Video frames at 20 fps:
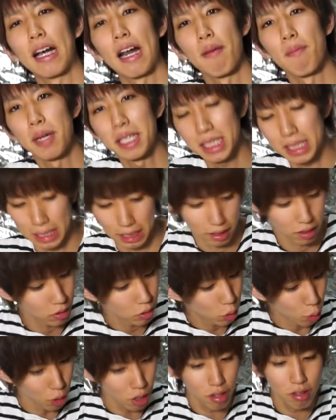からマジ
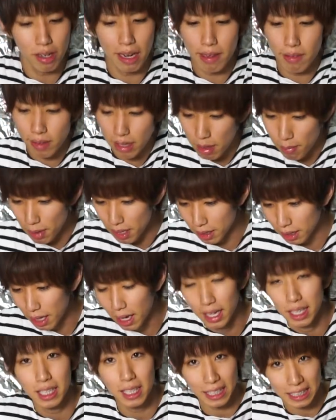これぐらいはねまあなん
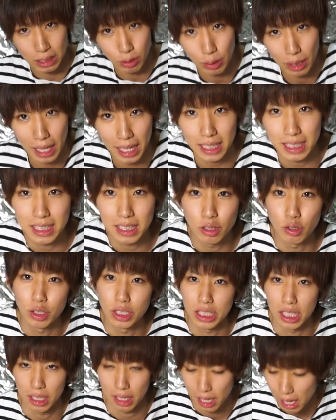かいけそうな感じすん
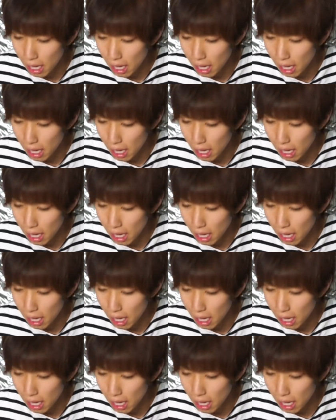じゃん